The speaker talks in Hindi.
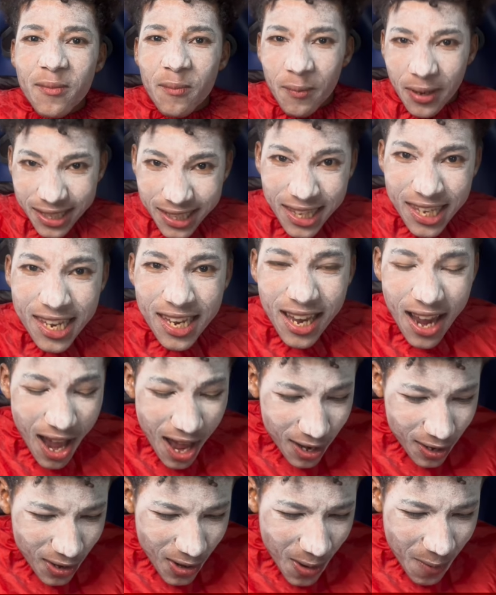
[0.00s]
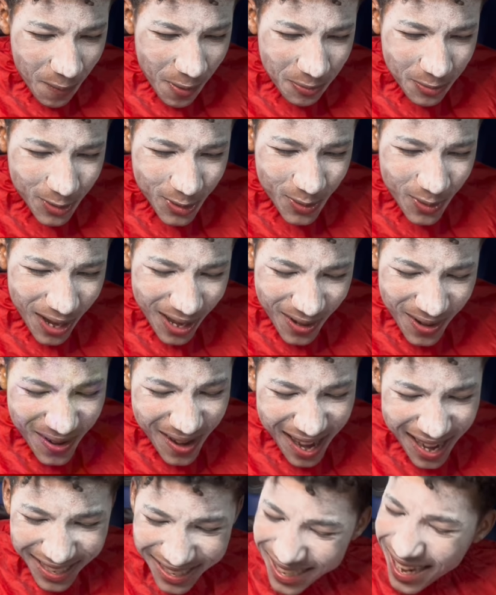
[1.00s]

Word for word: मस्ती कर रहे हो पबजी वालों आज